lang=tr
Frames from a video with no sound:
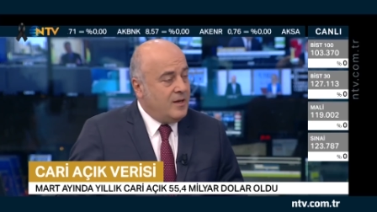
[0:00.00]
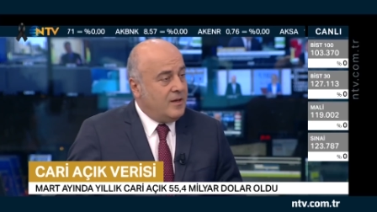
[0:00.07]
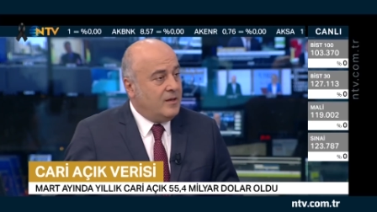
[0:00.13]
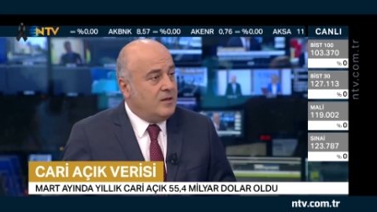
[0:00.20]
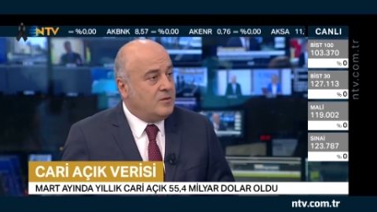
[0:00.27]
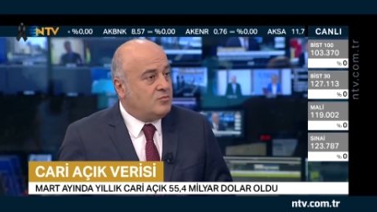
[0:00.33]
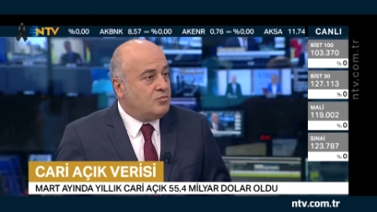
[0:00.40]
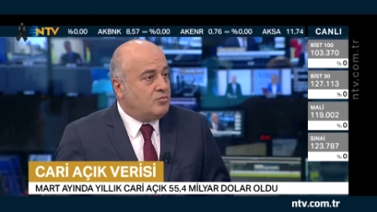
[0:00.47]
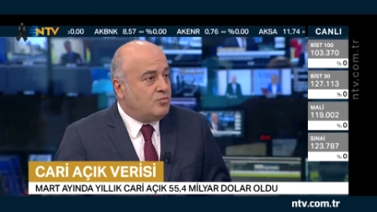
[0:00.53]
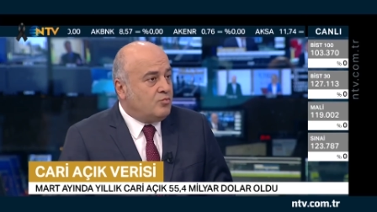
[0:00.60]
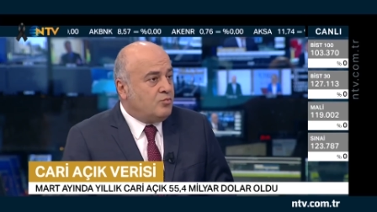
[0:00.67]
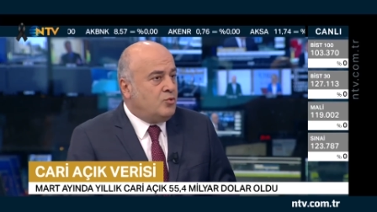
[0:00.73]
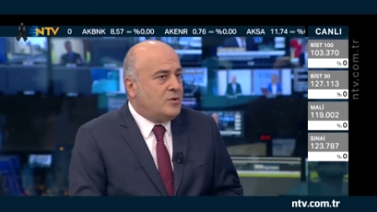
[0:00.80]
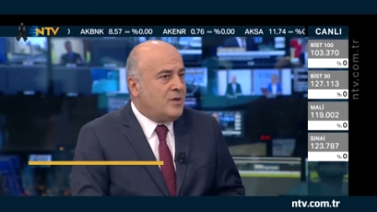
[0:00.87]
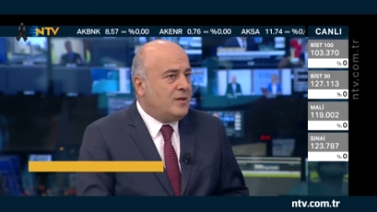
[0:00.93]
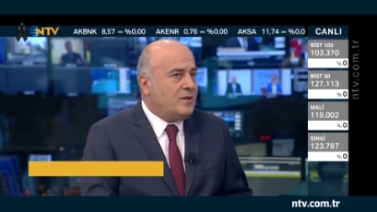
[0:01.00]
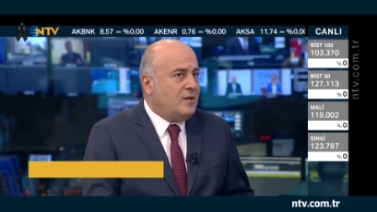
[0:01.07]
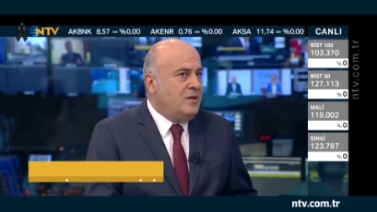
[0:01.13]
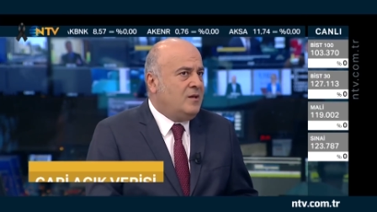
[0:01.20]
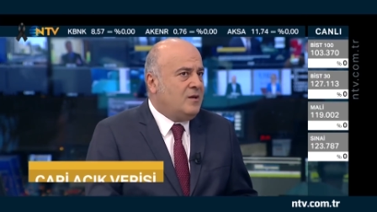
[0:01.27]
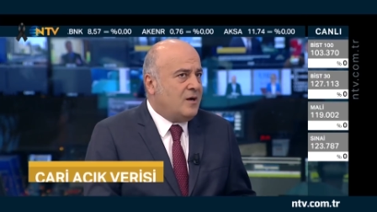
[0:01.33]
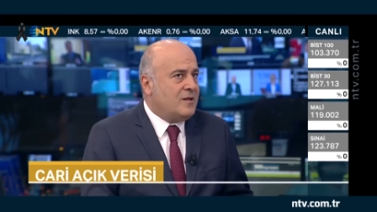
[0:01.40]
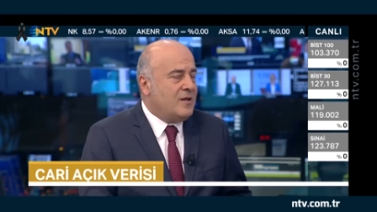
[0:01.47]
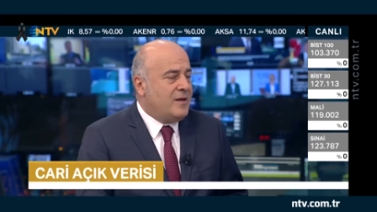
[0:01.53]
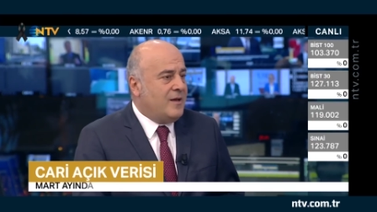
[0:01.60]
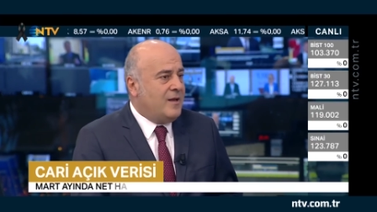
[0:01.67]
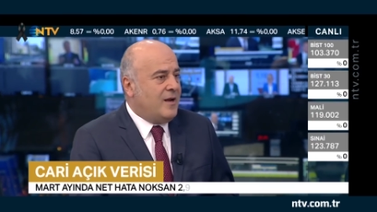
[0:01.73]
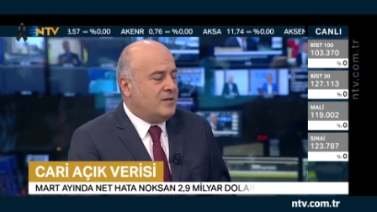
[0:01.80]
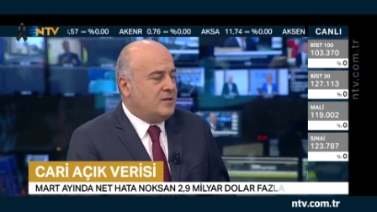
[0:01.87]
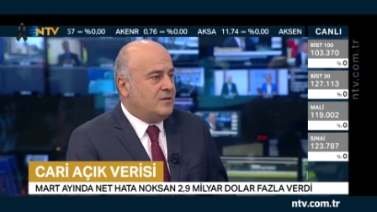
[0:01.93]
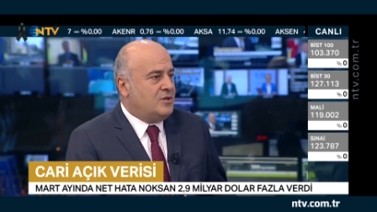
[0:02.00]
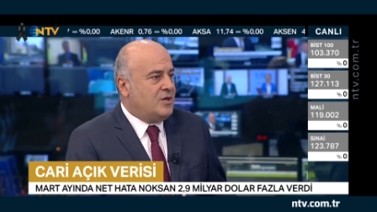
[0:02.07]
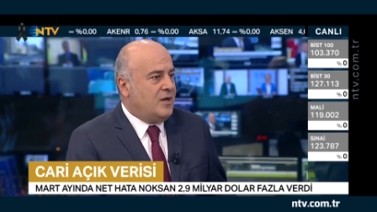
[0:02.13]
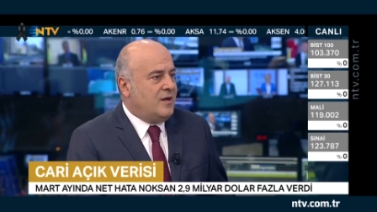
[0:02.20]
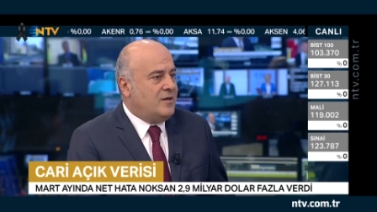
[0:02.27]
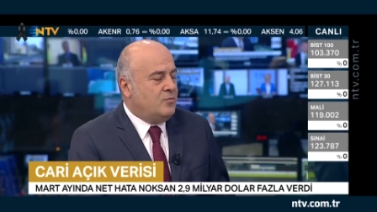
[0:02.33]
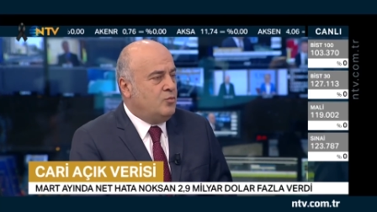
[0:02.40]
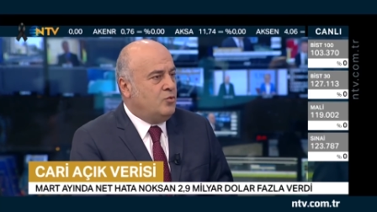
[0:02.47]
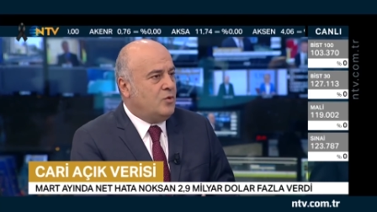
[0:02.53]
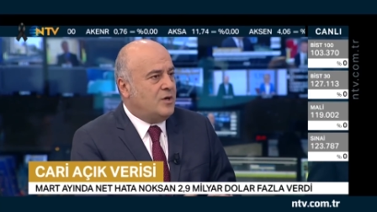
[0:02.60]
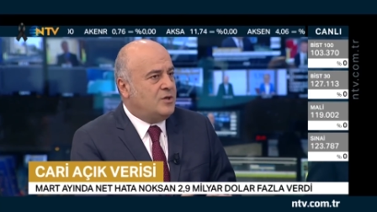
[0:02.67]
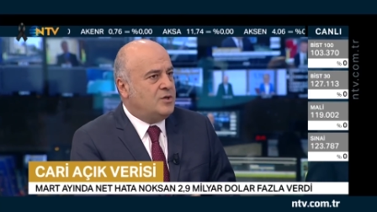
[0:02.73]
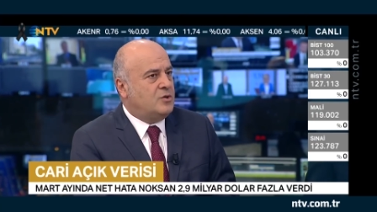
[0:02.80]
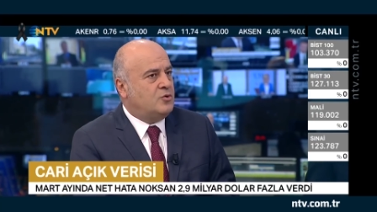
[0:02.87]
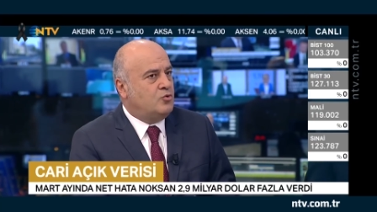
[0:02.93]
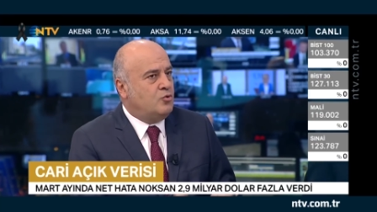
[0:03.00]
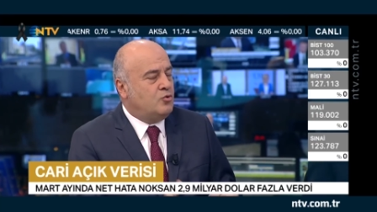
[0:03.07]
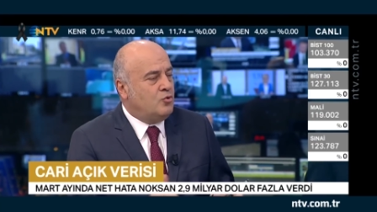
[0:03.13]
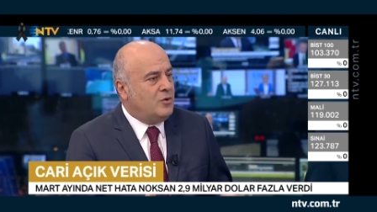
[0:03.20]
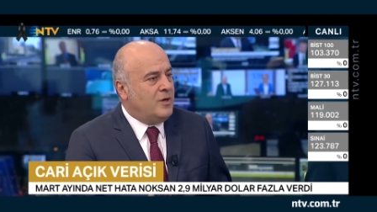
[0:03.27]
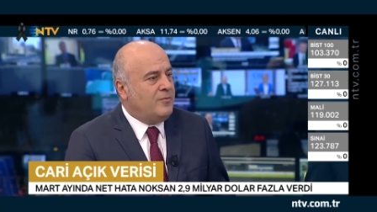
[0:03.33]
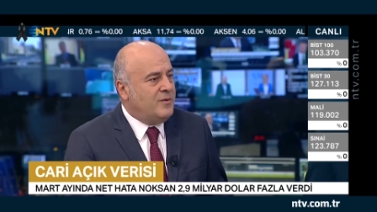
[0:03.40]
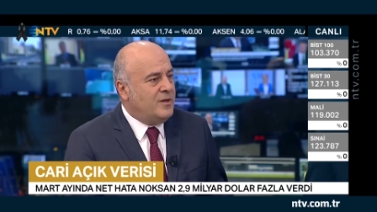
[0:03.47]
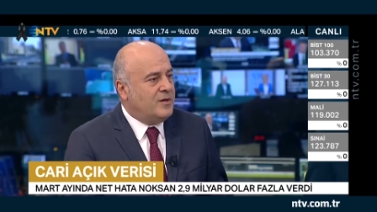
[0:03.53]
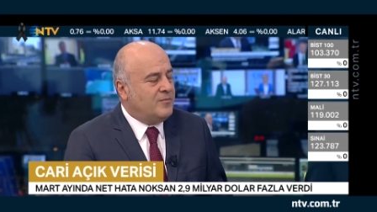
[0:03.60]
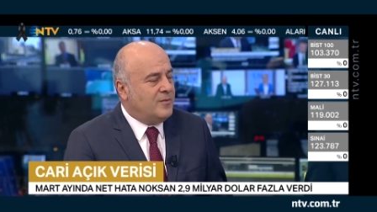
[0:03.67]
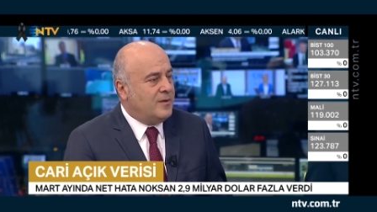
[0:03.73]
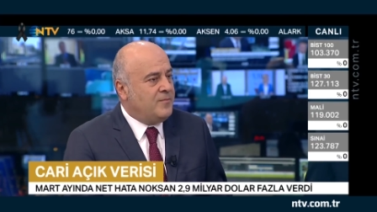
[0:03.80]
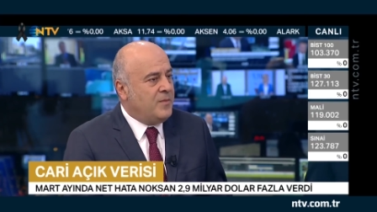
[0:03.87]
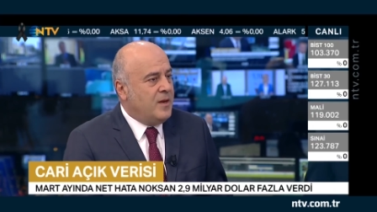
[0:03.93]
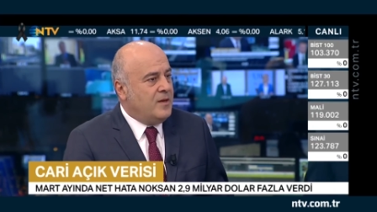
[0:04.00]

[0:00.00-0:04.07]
E, Burada ilk akla gelen şey yani bu açık sürdürülebilir mi?